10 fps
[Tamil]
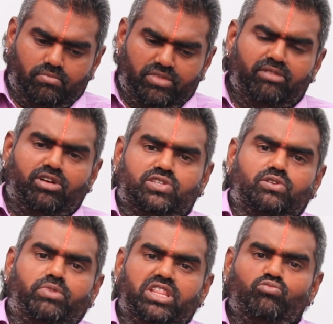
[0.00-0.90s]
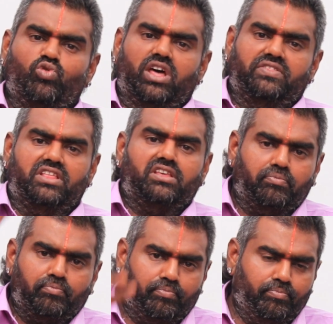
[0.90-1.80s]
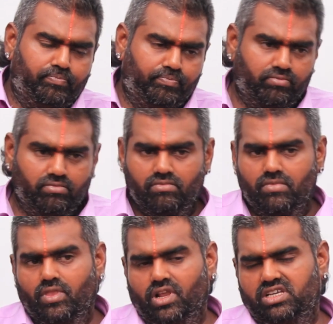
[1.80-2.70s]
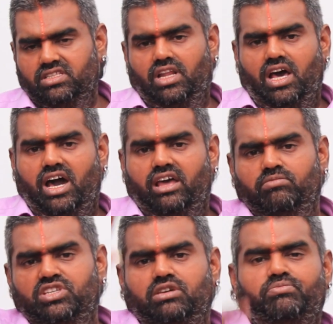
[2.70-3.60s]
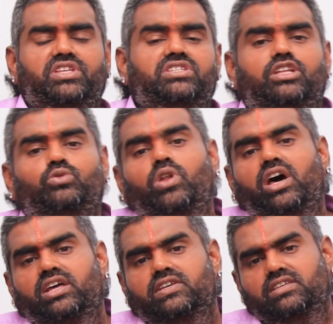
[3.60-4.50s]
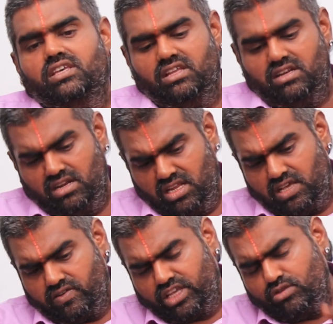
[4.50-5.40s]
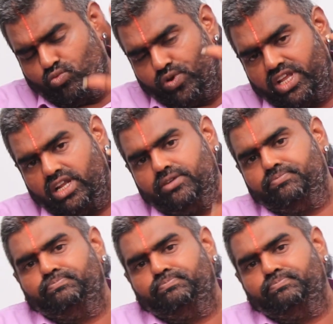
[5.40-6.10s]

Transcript: மே மாதம் பதிமூணாம் தேதி இதில் ஆரம்பித்த பிரச்சனை துளாராசிக்கு இன்றைக்கி வரைக்கும் முடியலை